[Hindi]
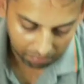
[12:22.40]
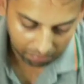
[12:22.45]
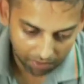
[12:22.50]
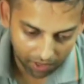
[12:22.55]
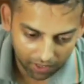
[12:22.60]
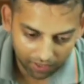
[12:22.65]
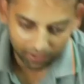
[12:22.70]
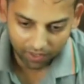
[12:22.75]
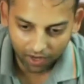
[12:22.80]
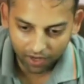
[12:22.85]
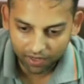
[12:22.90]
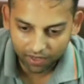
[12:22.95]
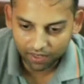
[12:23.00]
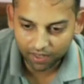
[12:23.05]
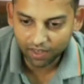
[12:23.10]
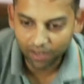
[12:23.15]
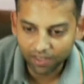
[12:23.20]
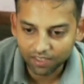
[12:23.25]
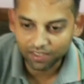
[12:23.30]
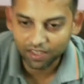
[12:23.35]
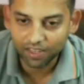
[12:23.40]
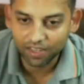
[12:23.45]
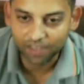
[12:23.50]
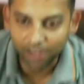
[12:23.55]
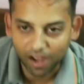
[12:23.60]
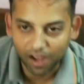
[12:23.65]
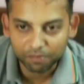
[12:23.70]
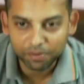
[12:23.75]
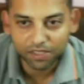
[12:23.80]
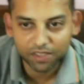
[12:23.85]
भाई कारीगर आजकल
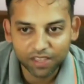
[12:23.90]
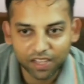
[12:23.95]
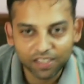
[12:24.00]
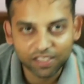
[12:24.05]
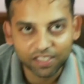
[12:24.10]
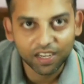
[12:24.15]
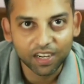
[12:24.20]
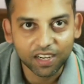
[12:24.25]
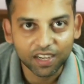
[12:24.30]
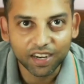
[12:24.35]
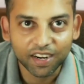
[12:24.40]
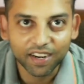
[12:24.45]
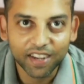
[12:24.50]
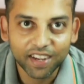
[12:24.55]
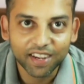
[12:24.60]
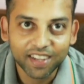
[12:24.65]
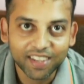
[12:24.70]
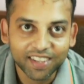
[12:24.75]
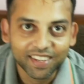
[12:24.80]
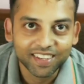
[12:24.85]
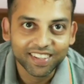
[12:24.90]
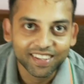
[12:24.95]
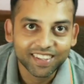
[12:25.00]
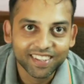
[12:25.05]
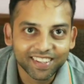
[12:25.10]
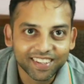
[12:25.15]
काम ही इतना अच्छा कर रहे हैं